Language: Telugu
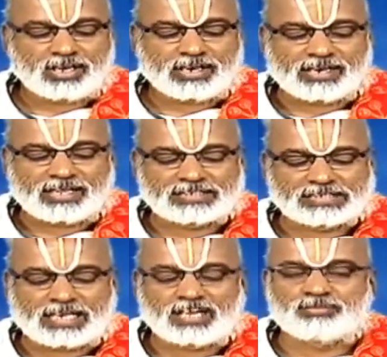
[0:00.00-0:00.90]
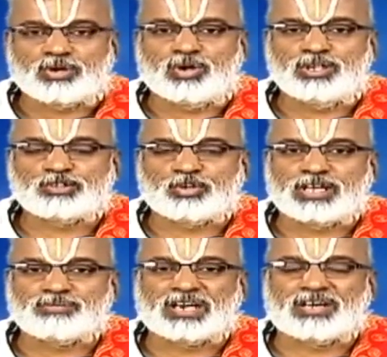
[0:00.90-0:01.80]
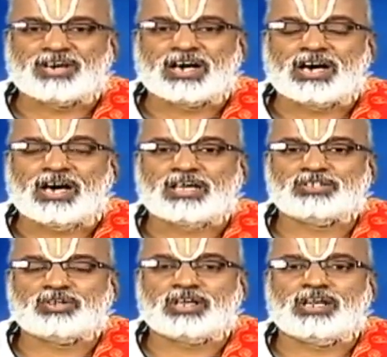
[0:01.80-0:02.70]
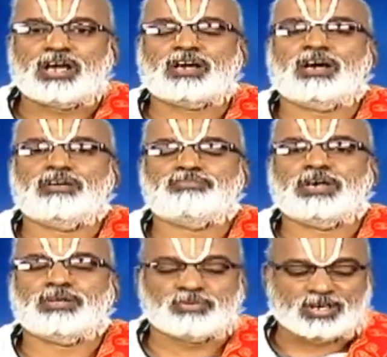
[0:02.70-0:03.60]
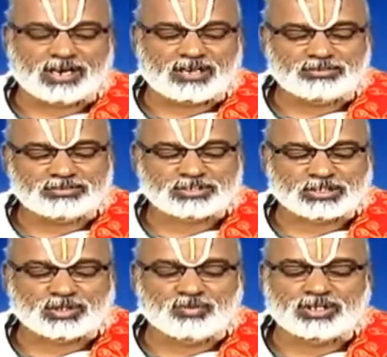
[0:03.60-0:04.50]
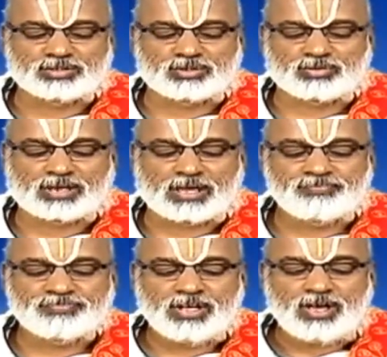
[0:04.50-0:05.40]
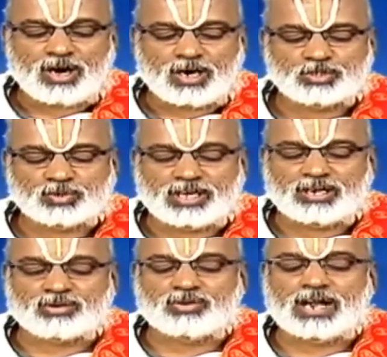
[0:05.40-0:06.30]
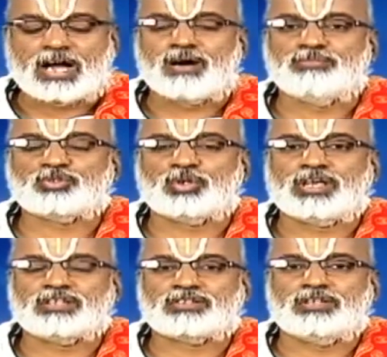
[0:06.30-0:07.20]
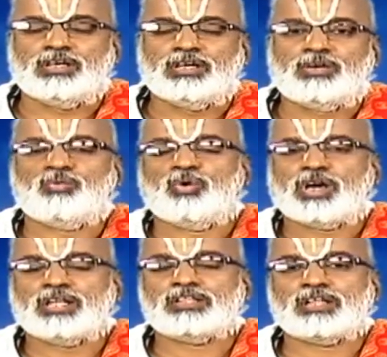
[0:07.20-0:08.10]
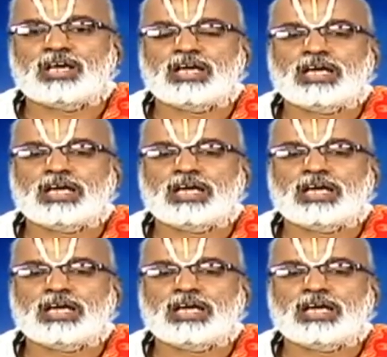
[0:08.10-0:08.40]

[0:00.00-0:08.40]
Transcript: కిడందన బోల్తుని బలవా అందరూ ఇలాగా పడిపోయారు శత్రువులందరూ కూడా అసురరు తుణెత్తే ఉగంద